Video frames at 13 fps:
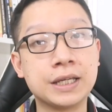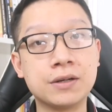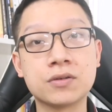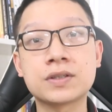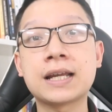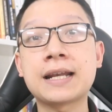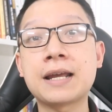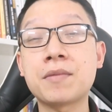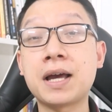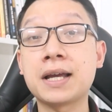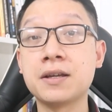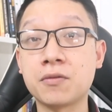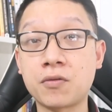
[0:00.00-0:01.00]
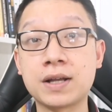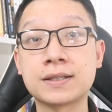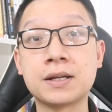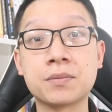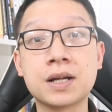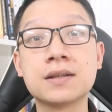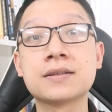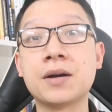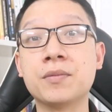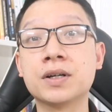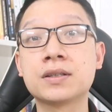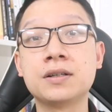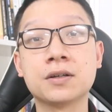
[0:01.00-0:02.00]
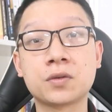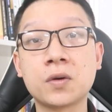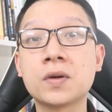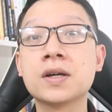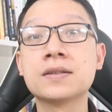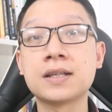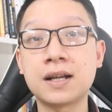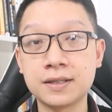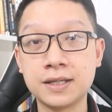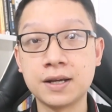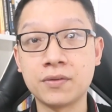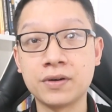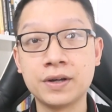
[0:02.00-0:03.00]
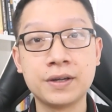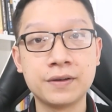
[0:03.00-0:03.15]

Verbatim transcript: thì nó sẽ đem lại hiệu quả giảm cân giảm mỡ thừa tốt hơn rất là nhiều